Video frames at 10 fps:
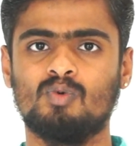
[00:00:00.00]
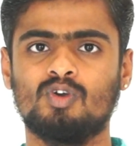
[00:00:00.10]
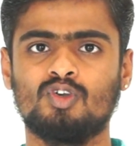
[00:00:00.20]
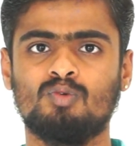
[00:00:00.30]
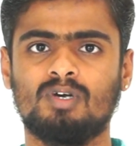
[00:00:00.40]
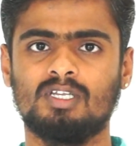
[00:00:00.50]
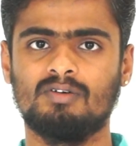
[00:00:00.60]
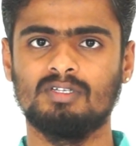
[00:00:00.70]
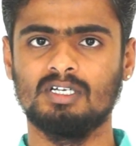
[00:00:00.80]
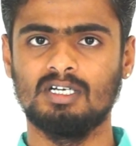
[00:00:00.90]
ஓட்டணும்
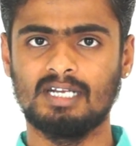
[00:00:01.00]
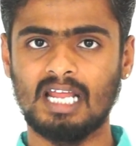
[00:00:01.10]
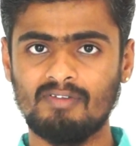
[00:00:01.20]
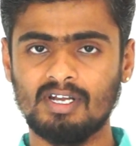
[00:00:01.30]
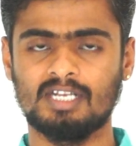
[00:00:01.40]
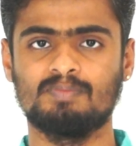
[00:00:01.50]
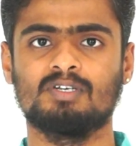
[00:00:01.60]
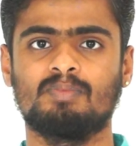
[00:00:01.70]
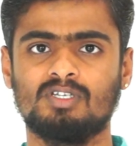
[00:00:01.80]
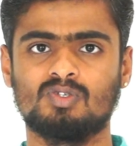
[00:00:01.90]
அதாவது டிரைவிங்
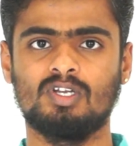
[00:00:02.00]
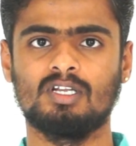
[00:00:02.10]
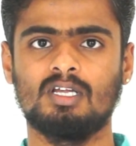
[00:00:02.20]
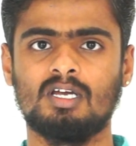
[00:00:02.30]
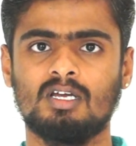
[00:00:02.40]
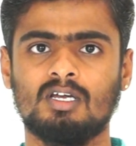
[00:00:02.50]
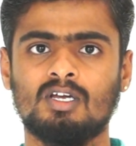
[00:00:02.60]
டிப்ஸை பற்றி சொல்லியிருந்தேன்